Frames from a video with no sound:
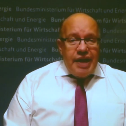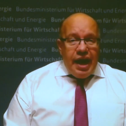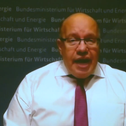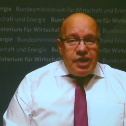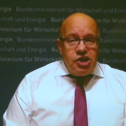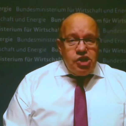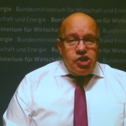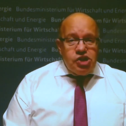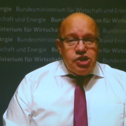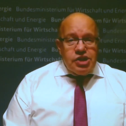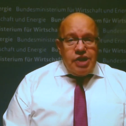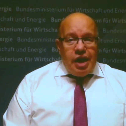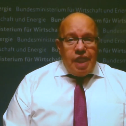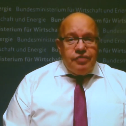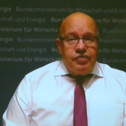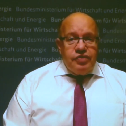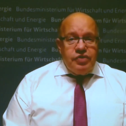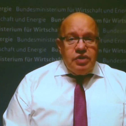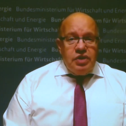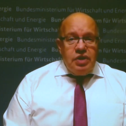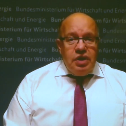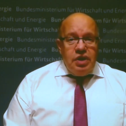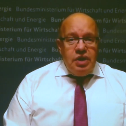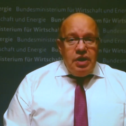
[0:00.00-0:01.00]
dann
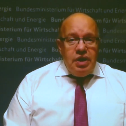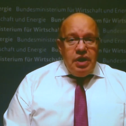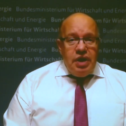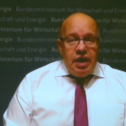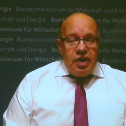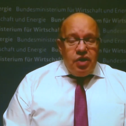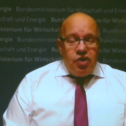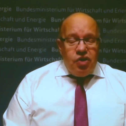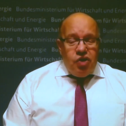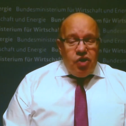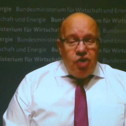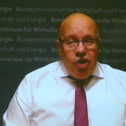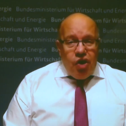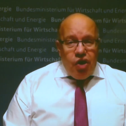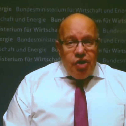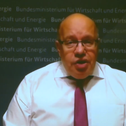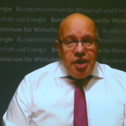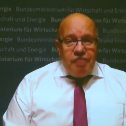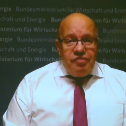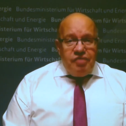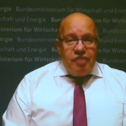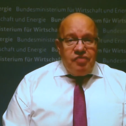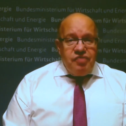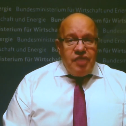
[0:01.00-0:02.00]
schaffen,
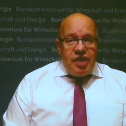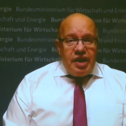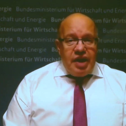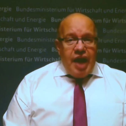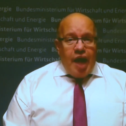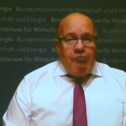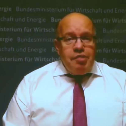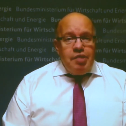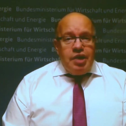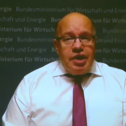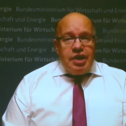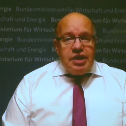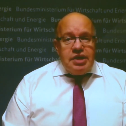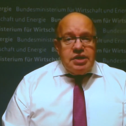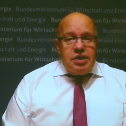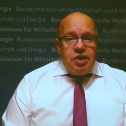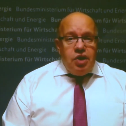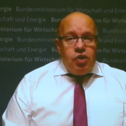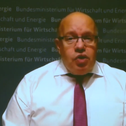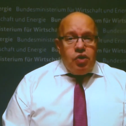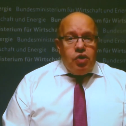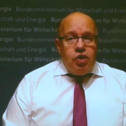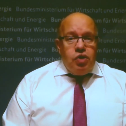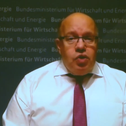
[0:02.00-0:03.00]
können, wenn wir damit nicht
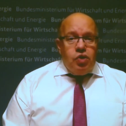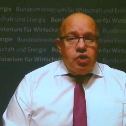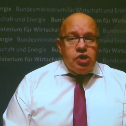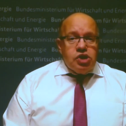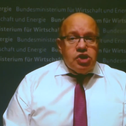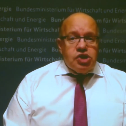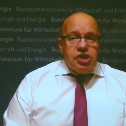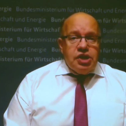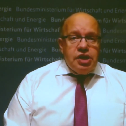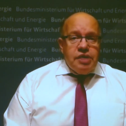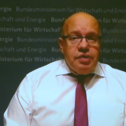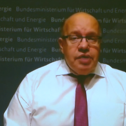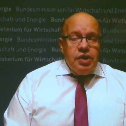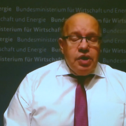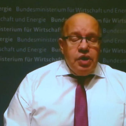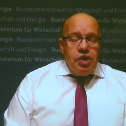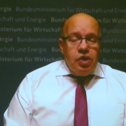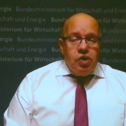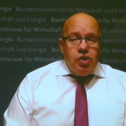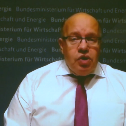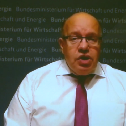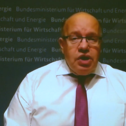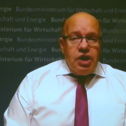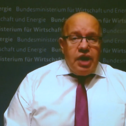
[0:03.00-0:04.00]
die ökologische
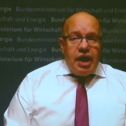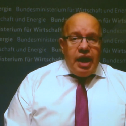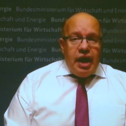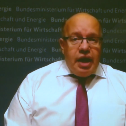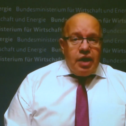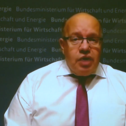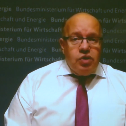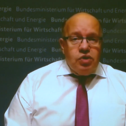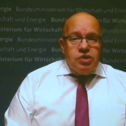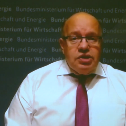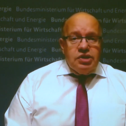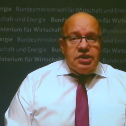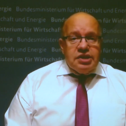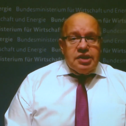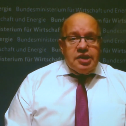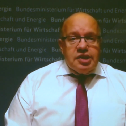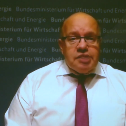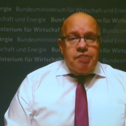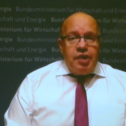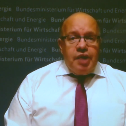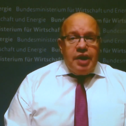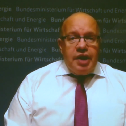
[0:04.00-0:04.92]
Grundlage unseres